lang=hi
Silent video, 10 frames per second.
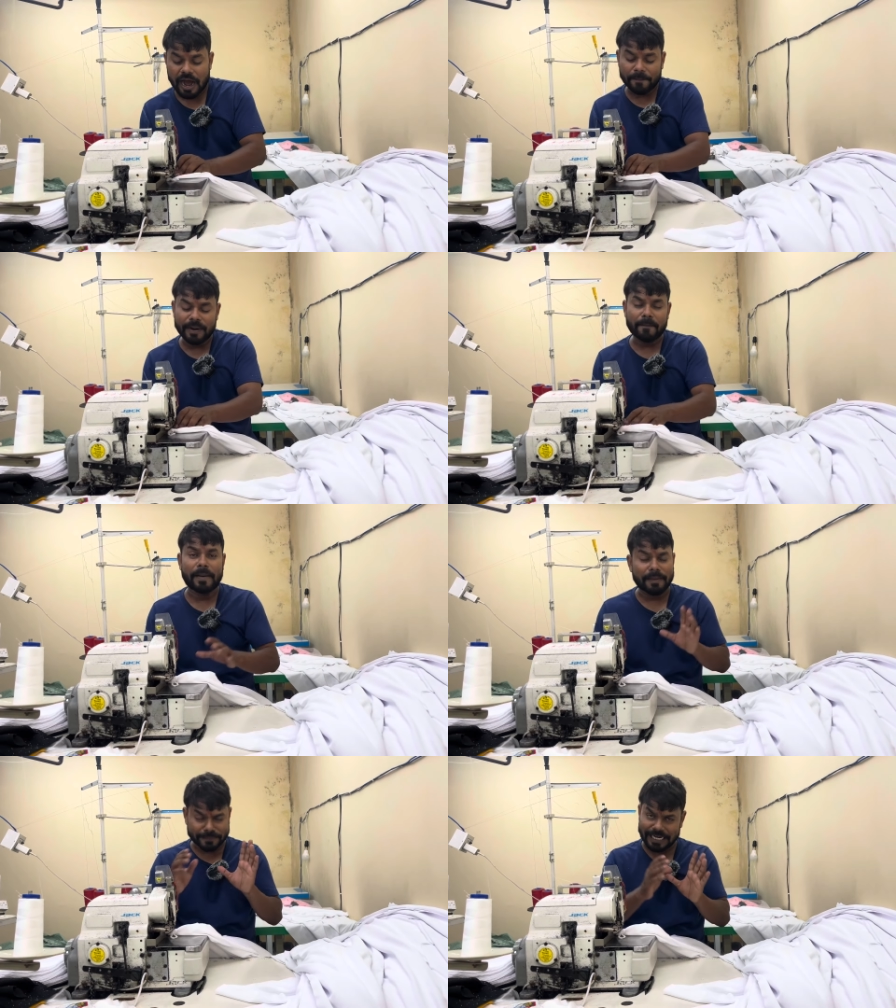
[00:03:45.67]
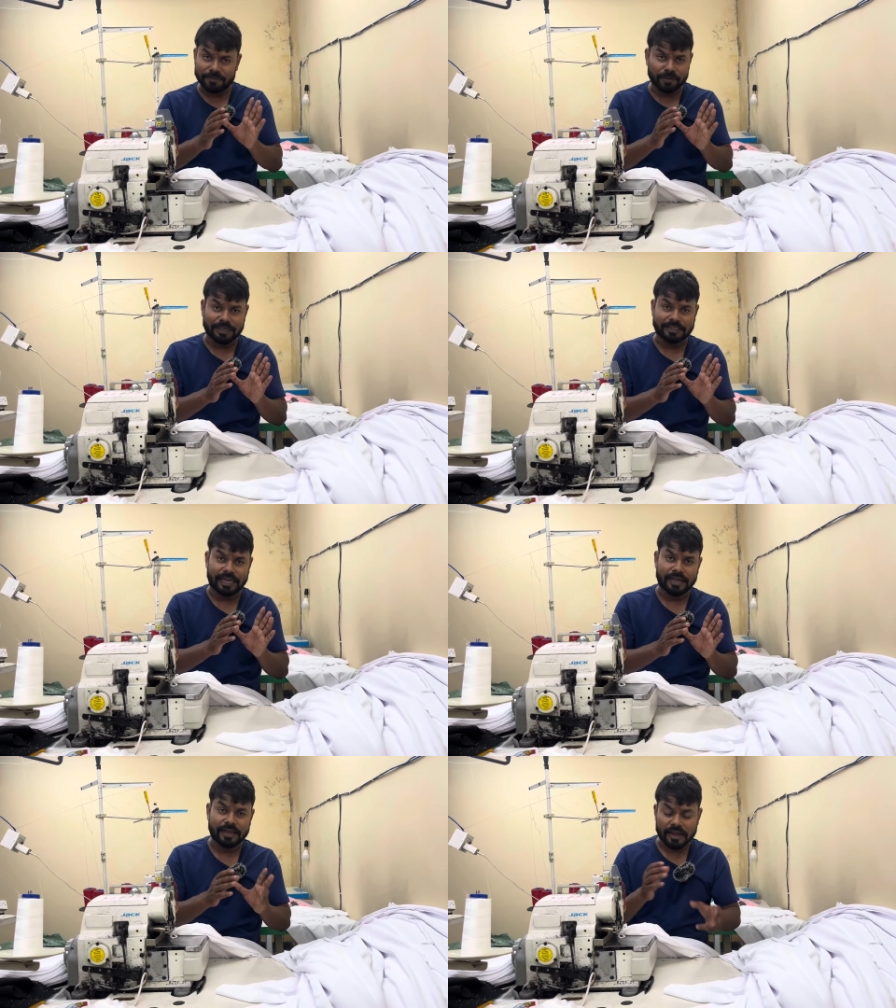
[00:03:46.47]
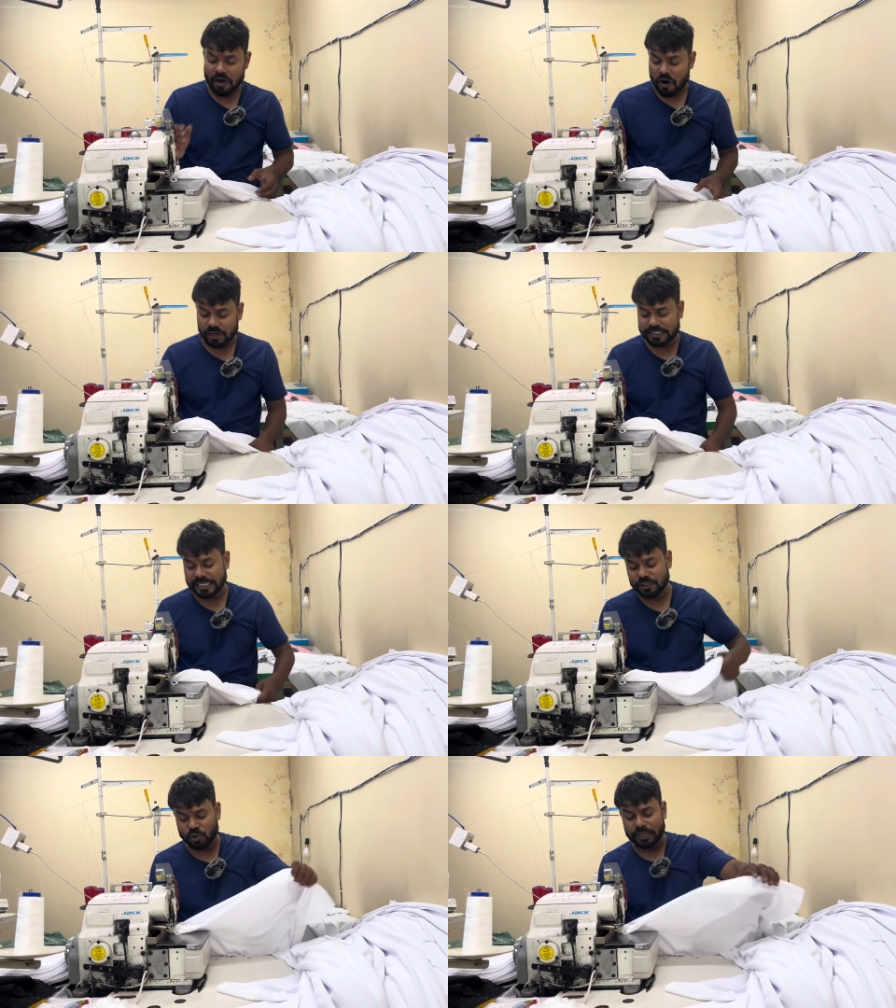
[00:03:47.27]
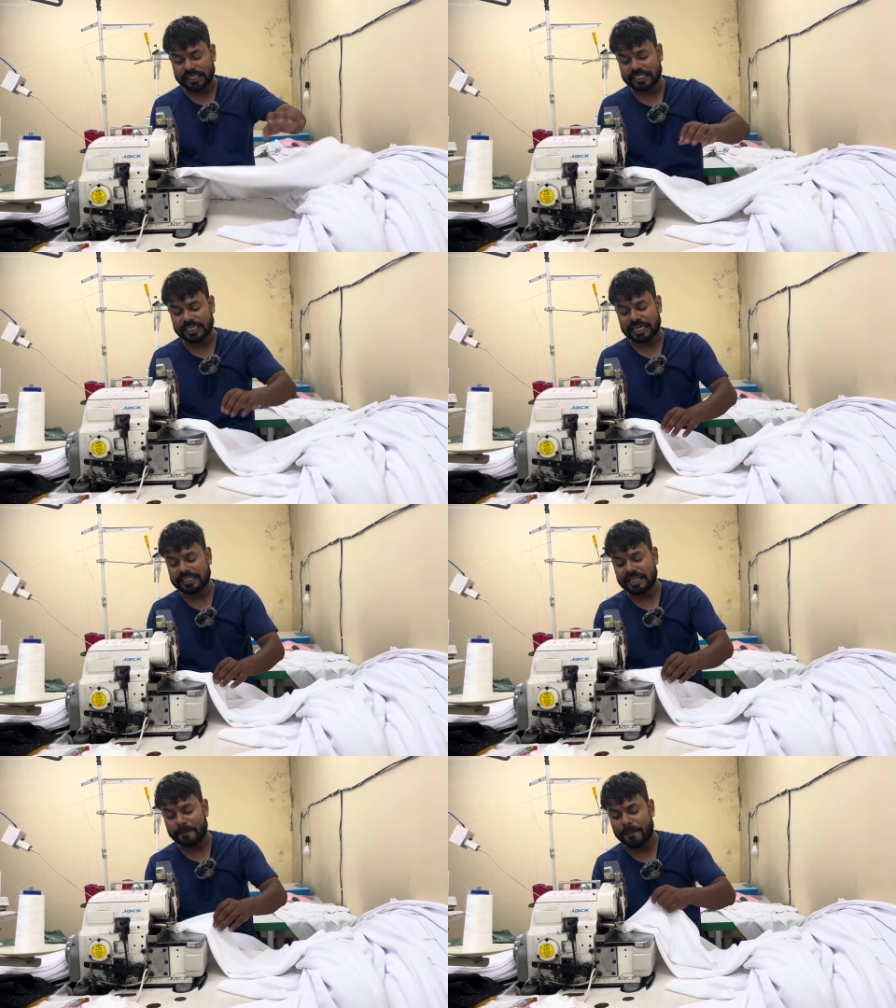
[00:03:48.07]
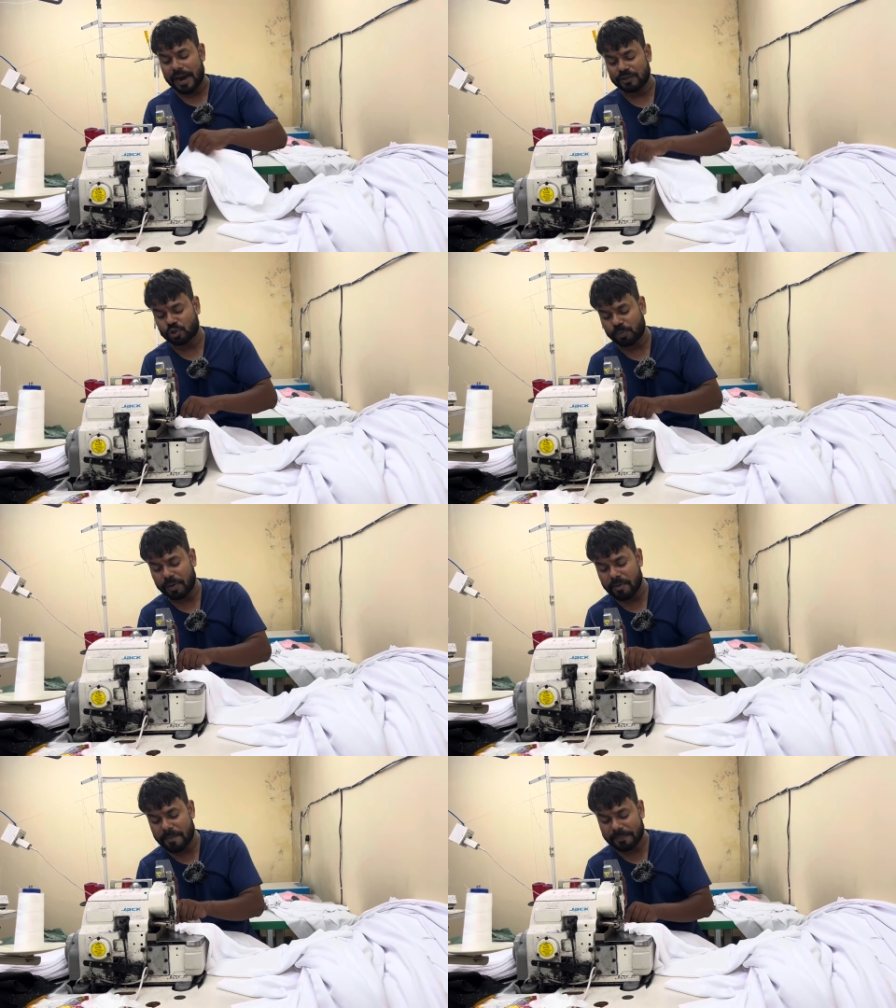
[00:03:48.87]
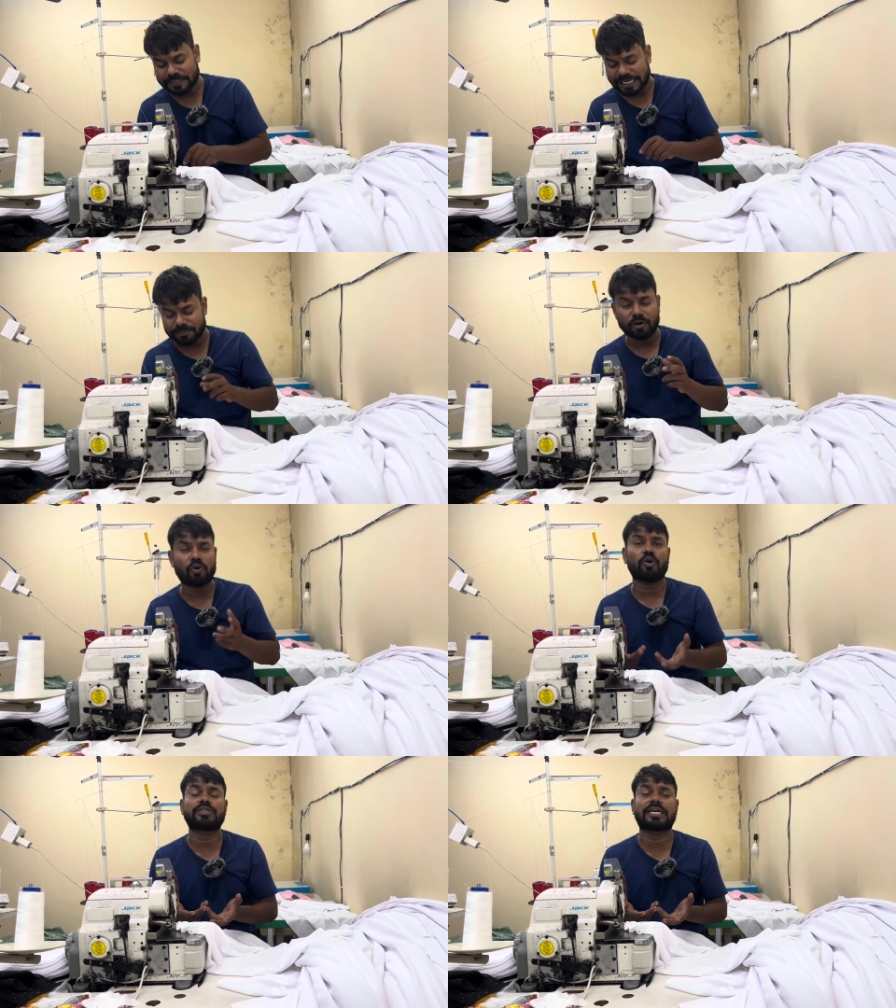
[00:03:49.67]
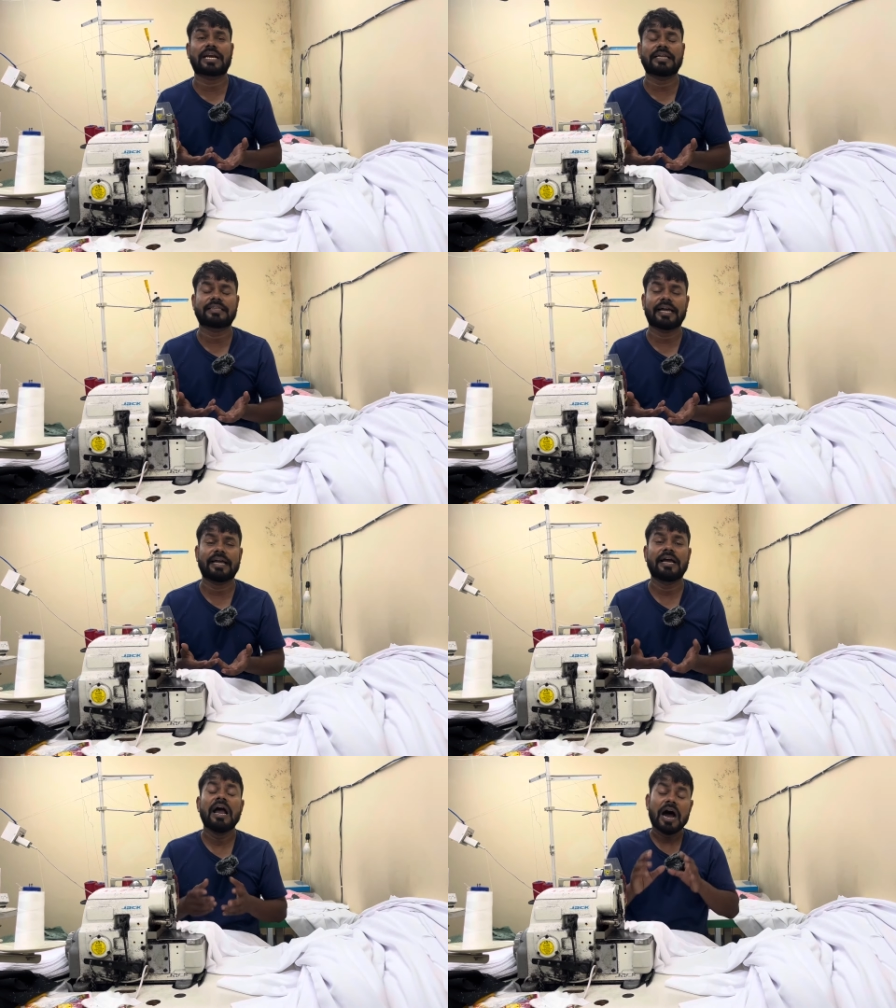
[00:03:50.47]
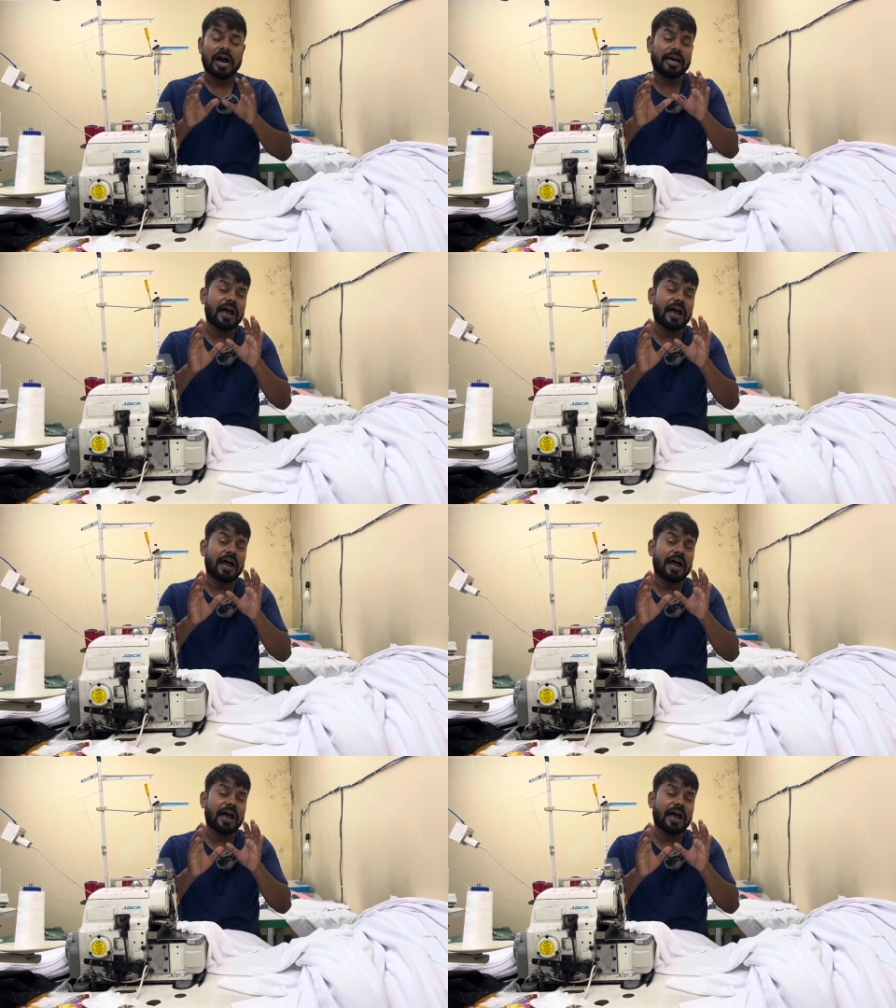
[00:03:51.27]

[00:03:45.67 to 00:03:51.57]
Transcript: अपना वेबसाइट बनवाता है और 300 की टी शर्ट खरीद के पांच सौ रुपए वेबसाइट में लॉन्च कर लेता है अगर